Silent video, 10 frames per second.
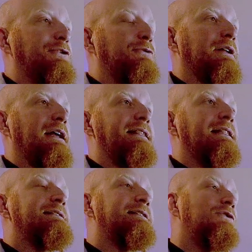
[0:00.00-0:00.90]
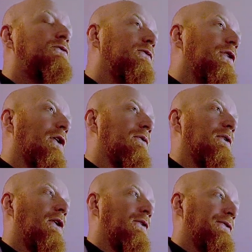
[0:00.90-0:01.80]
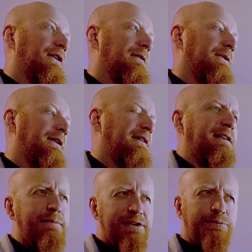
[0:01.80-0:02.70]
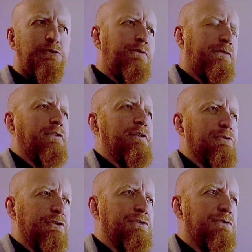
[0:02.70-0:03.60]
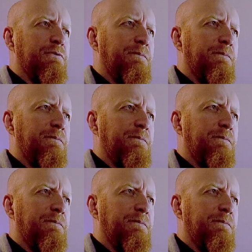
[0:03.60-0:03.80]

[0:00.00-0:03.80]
które decydują o tym, kim jest Bóg w Twoim życiu.